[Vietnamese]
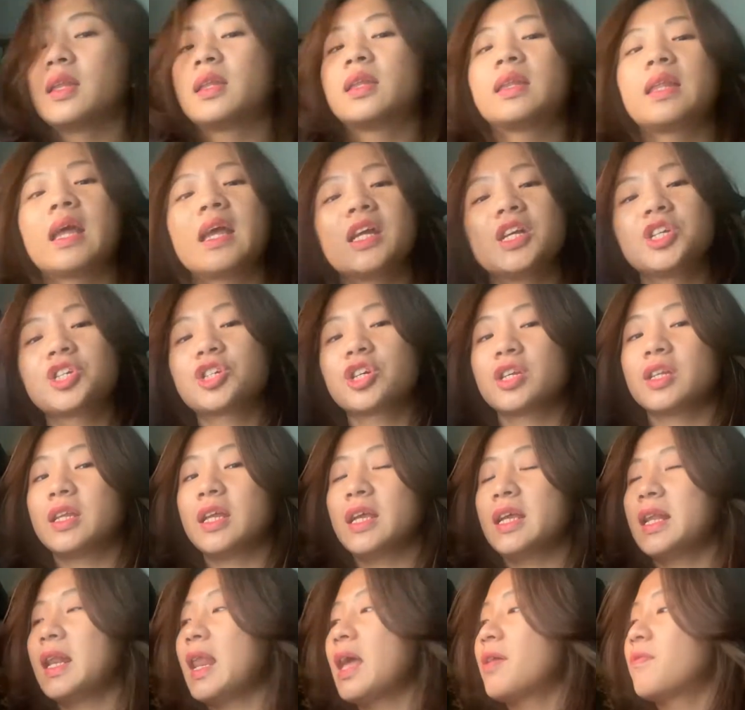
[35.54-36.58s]
Station
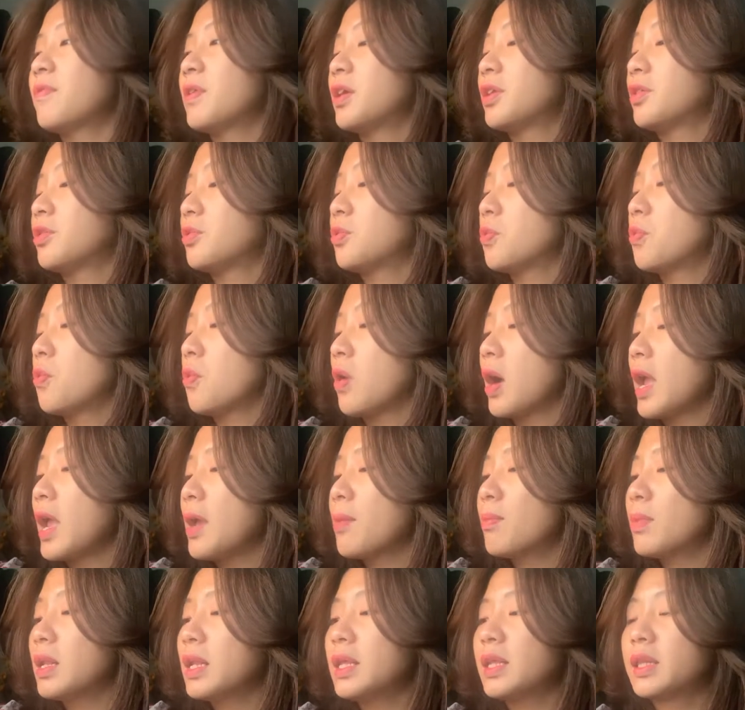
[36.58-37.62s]
Eleven của
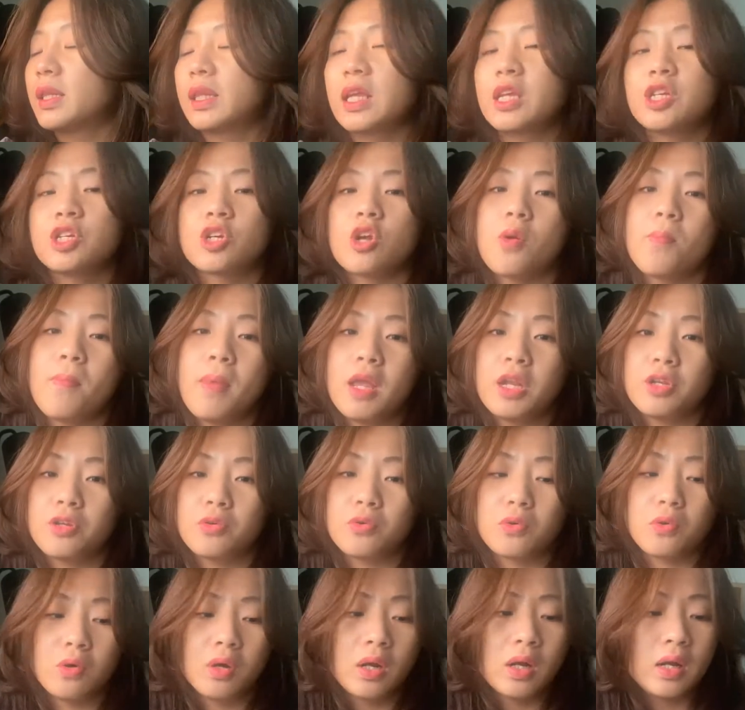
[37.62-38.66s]
Emily St. John
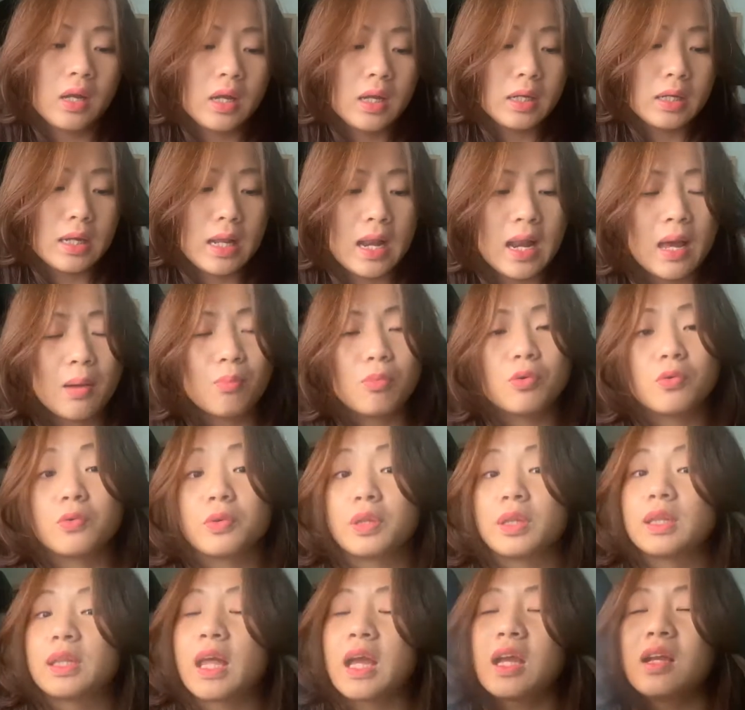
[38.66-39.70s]
Mendel. Đây là một
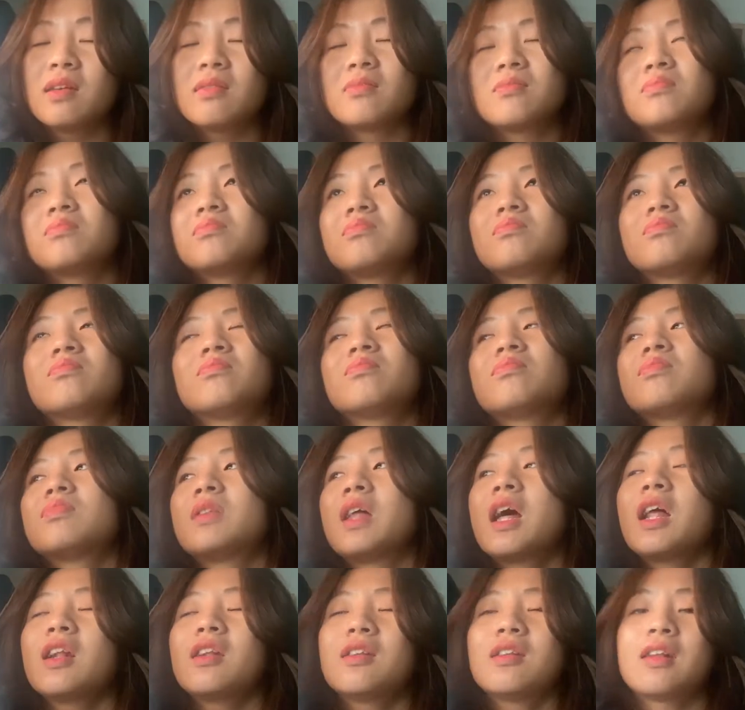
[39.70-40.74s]
cuốn sách
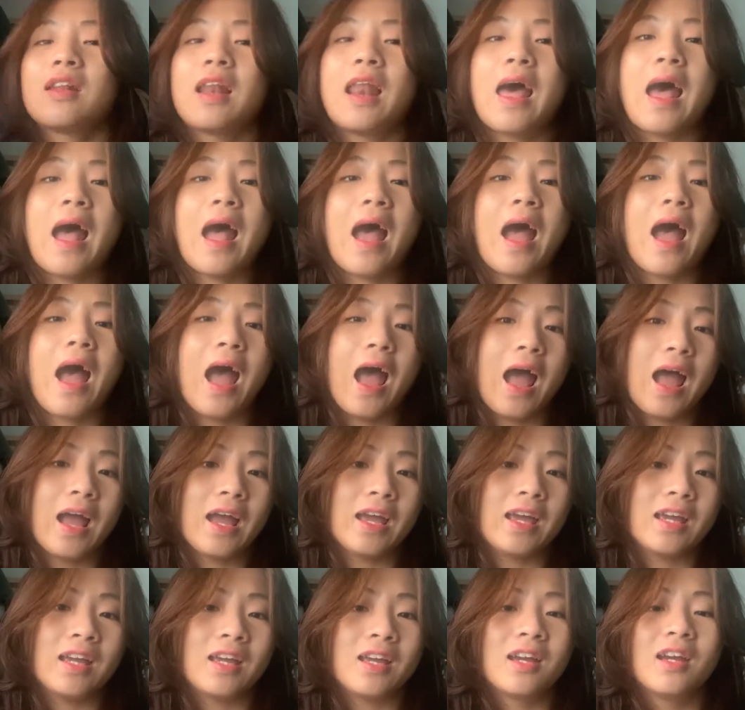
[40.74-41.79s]
rất là
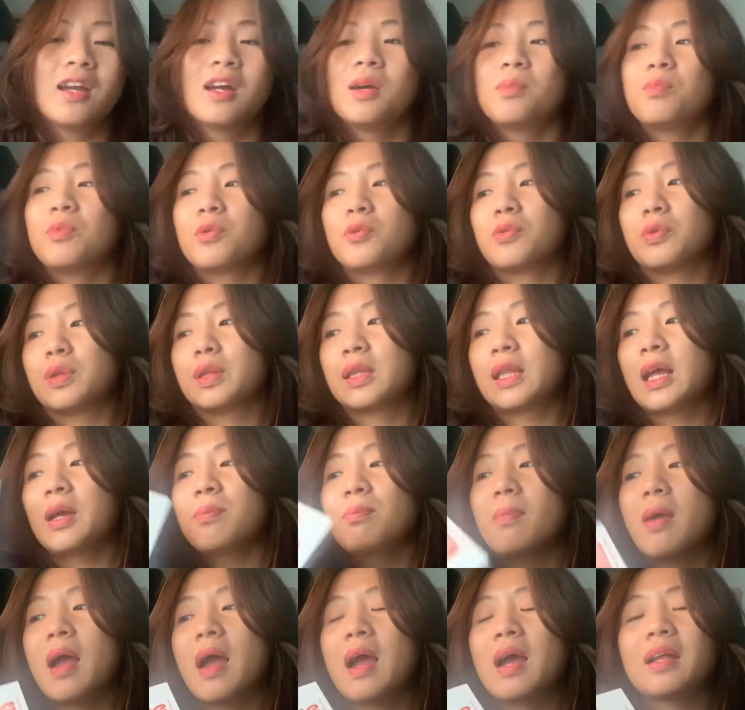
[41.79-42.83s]
hay, một cuốn sách
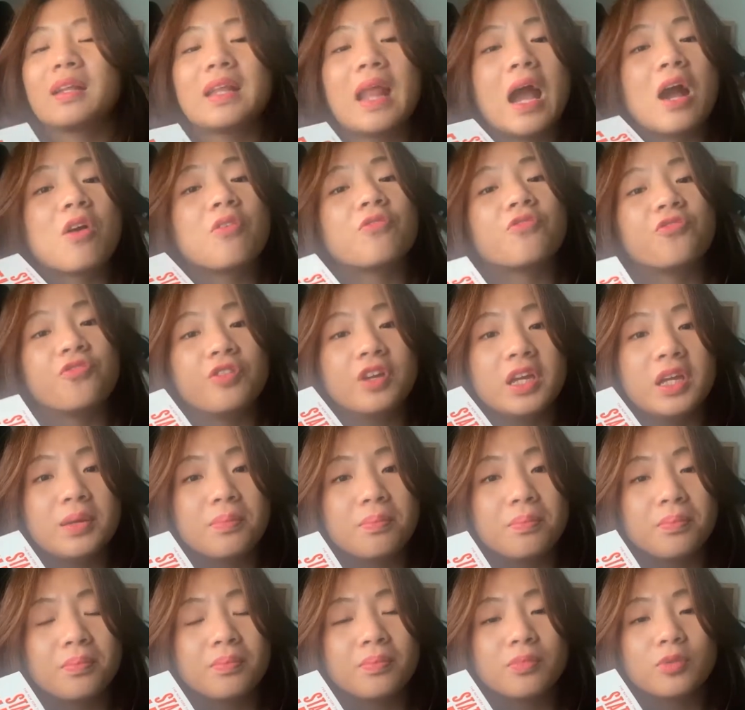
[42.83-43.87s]
mà đã có
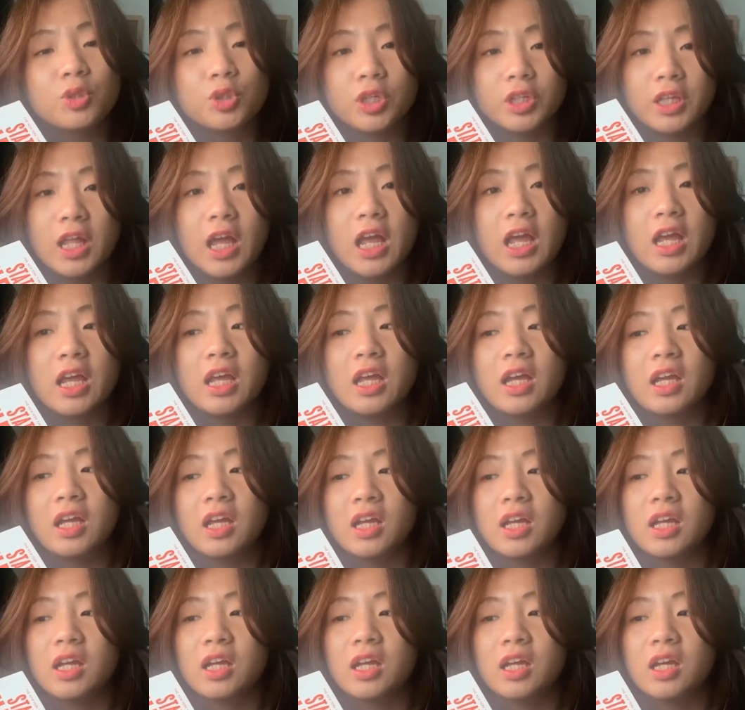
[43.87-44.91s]
phim chuyển thể,
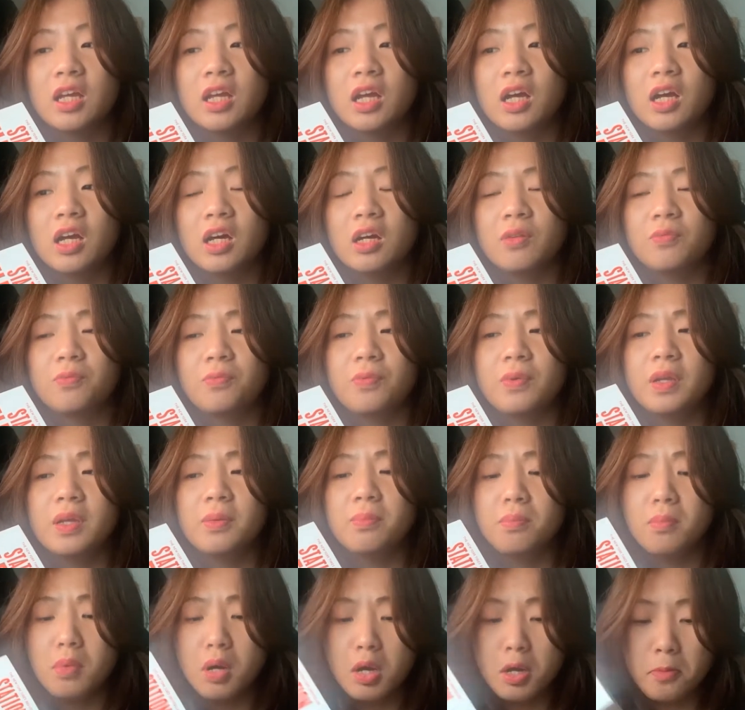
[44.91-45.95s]
uh,
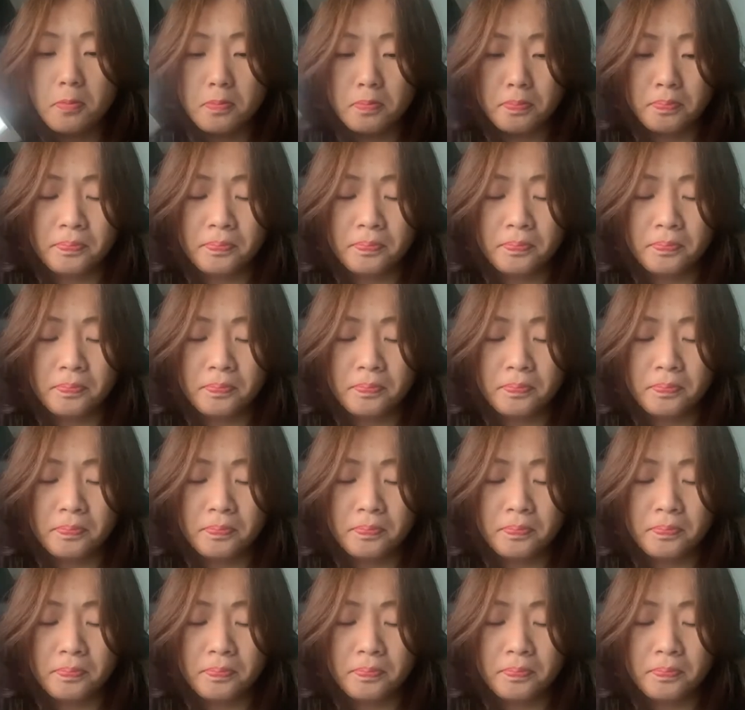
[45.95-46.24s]
phim um,